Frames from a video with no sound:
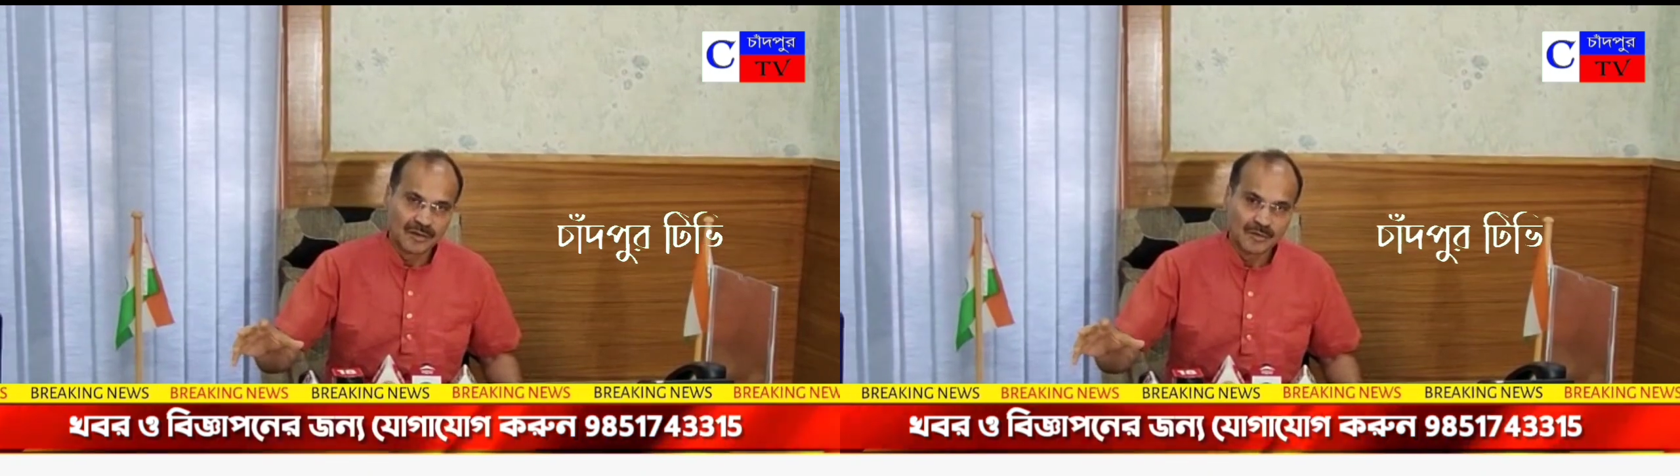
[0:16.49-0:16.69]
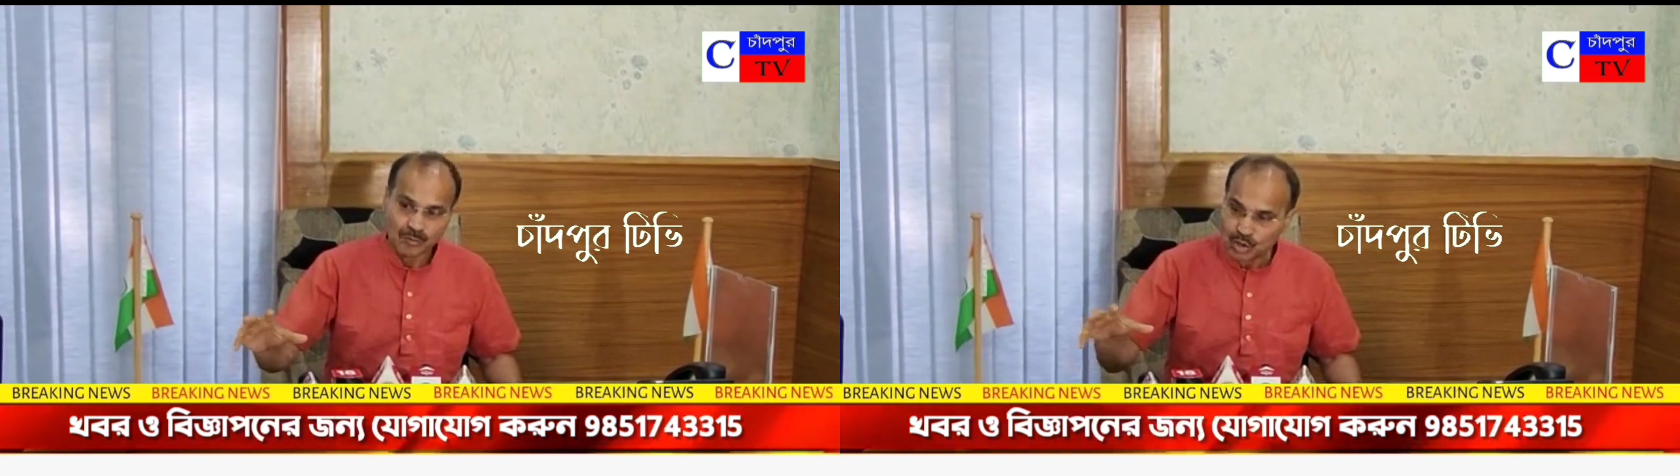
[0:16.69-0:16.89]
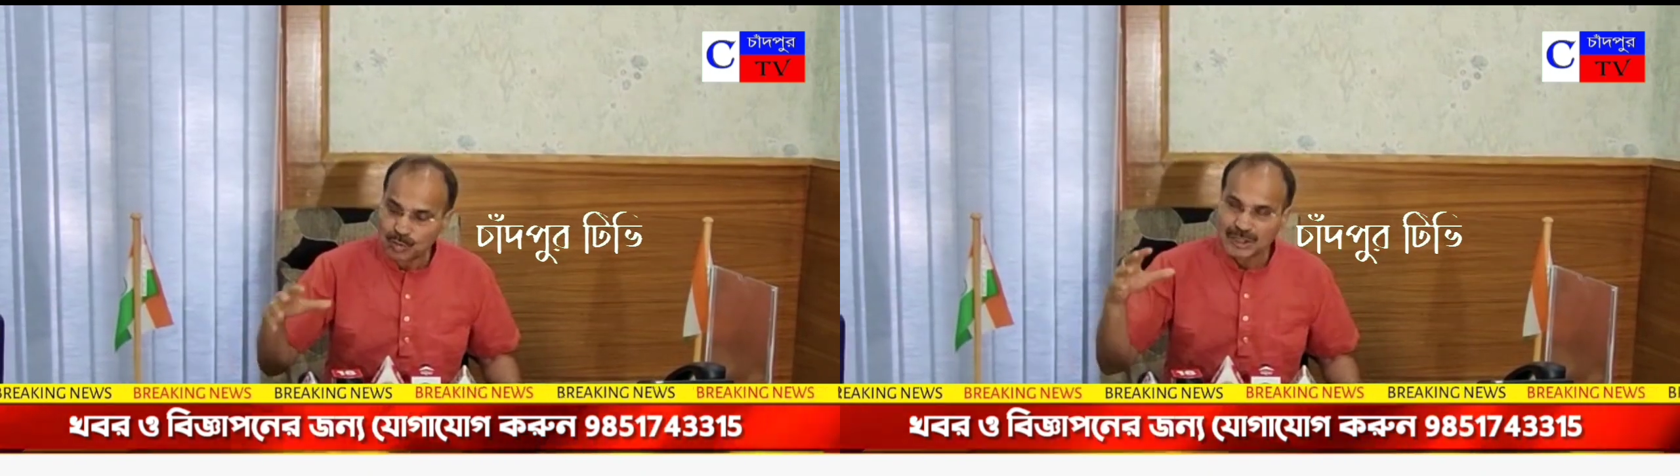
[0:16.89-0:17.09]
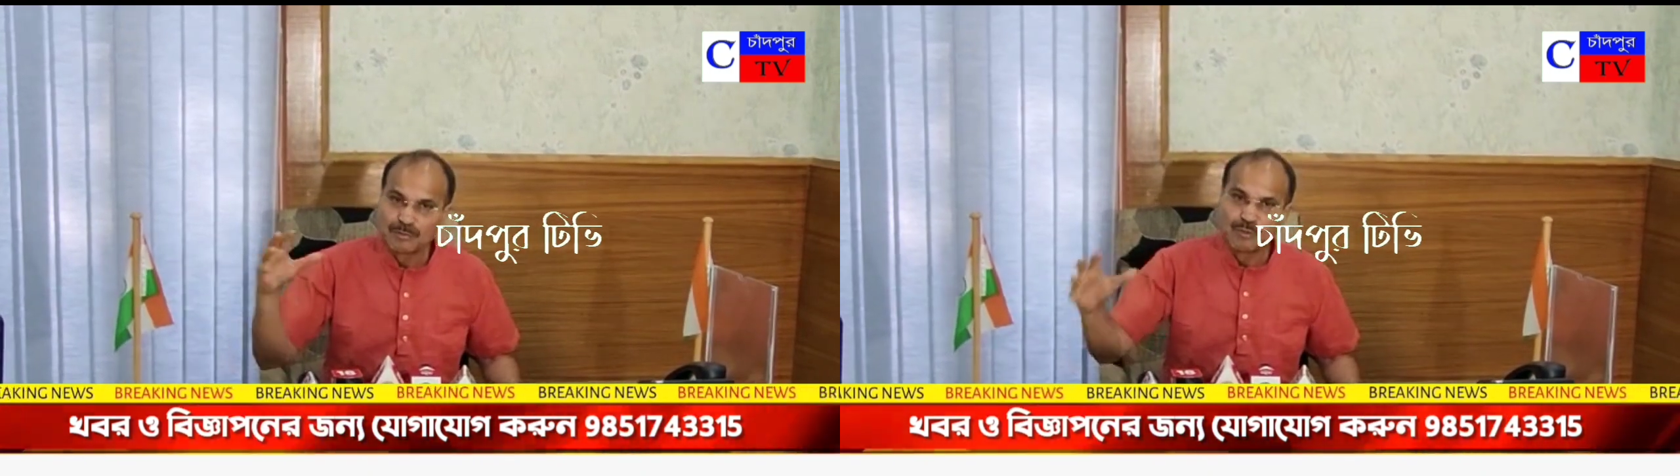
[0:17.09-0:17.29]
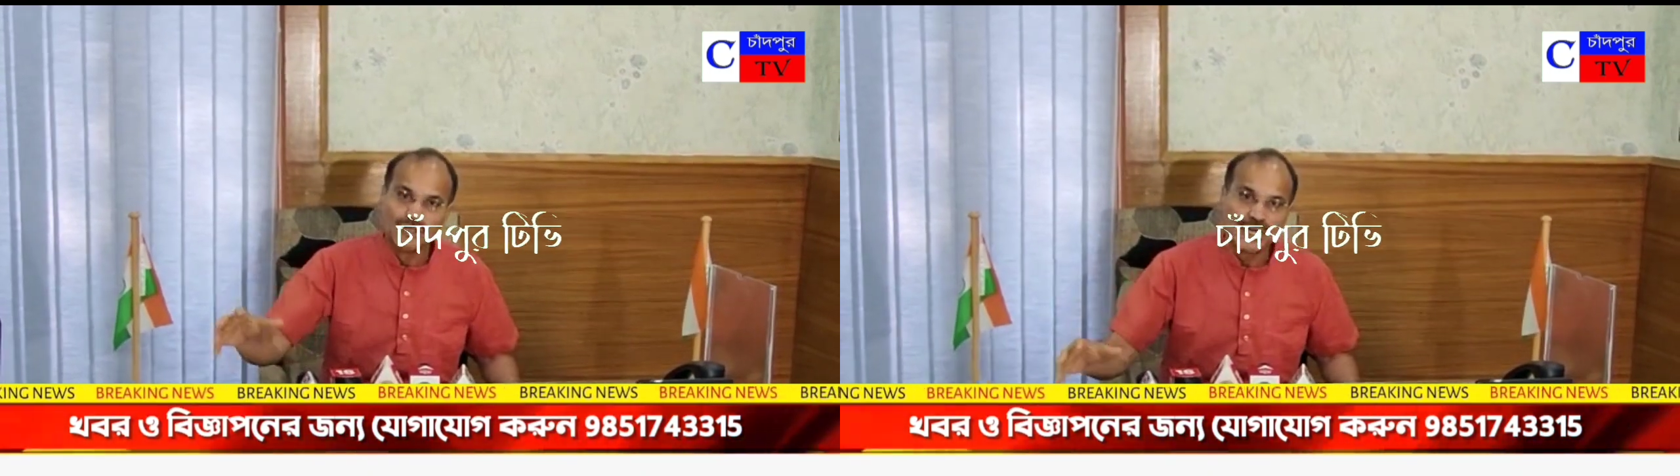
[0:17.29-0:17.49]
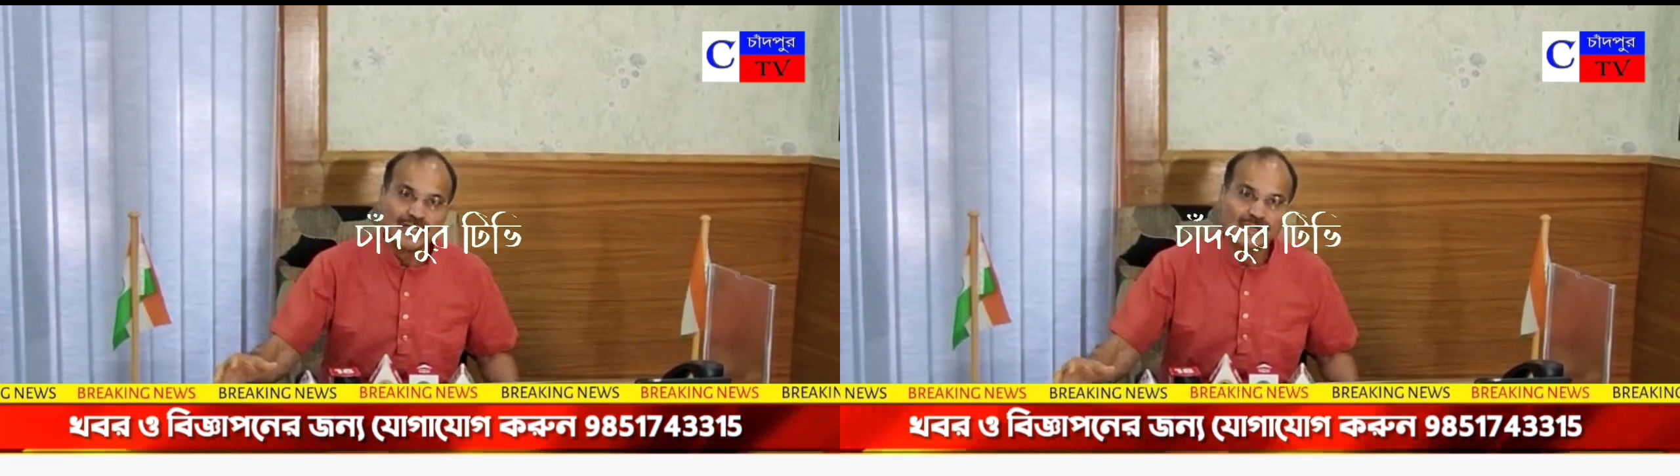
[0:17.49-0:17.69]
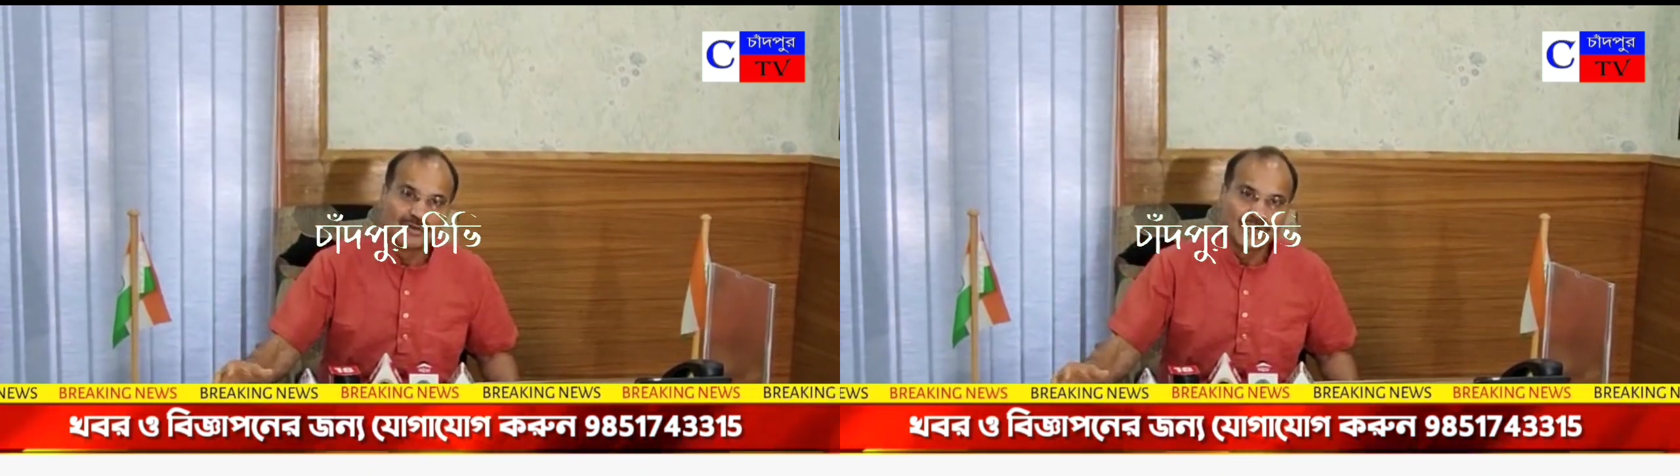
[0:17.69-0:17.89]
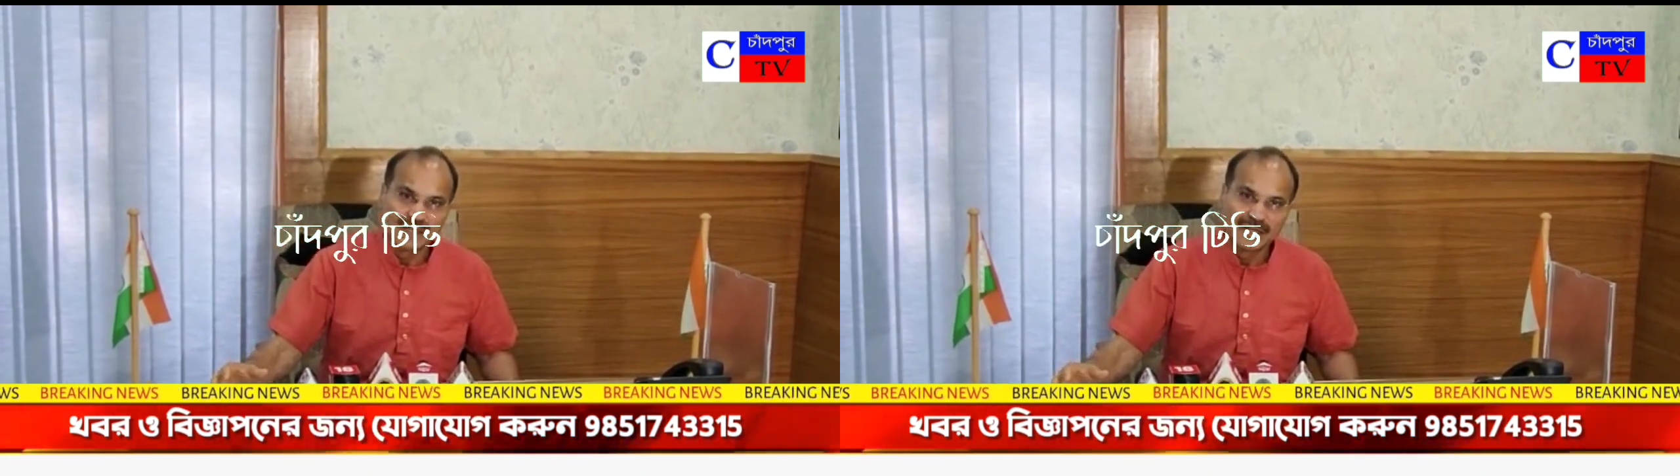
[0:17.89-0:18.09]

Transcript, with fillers: ভুল পথে পরিচালিত করে